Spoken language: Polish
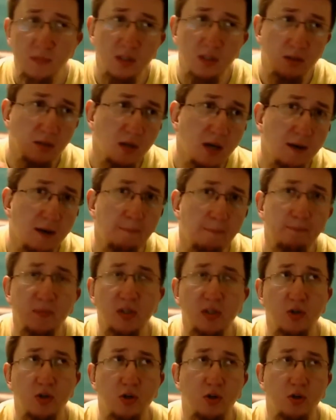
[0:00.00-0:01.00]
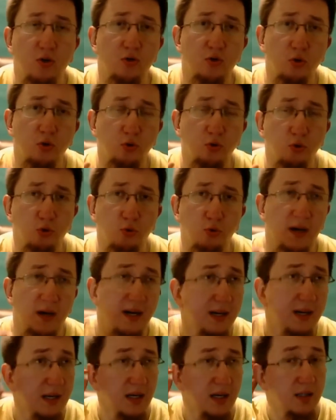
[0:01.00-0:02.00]
Ja, jeżeli chodzi o
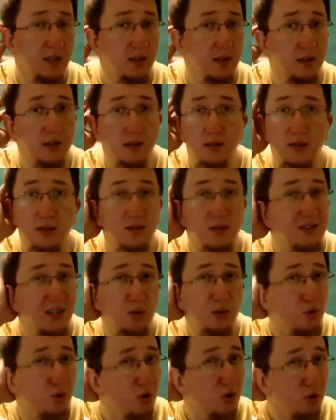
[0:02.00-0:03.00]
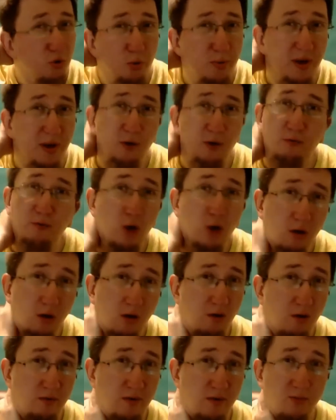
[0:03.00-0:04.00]
YouTube'a, e, za dużo YouTuberów nie
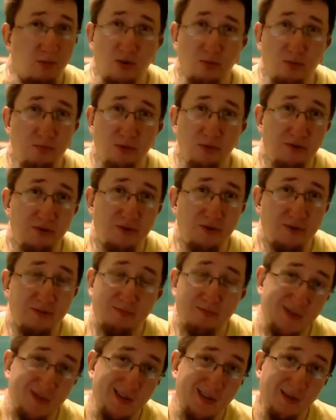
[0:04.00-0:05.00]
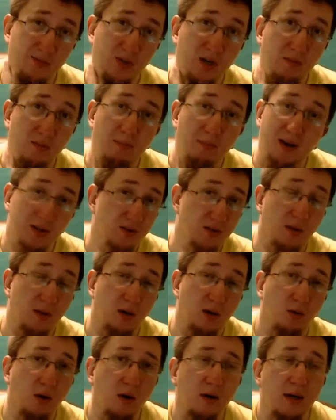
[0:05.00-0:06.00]
oglądam osobiście, przyznam się, bardzo
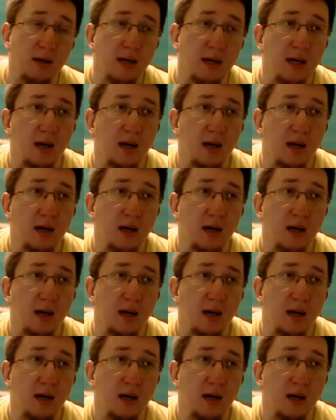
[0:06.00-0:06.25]
mało,